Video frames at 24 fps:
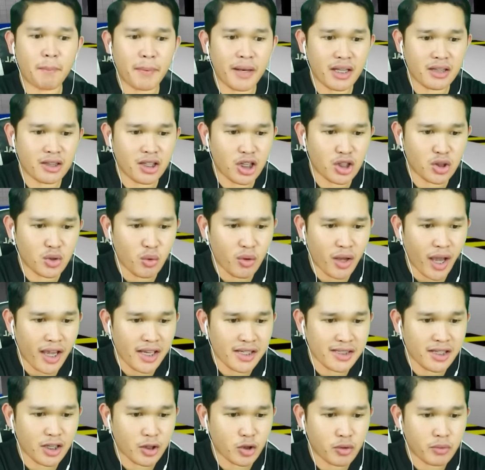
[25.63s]
pala dito,
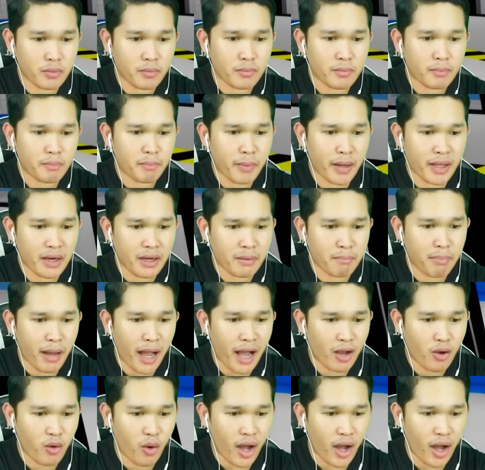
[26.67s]
guys. Ito, parang bago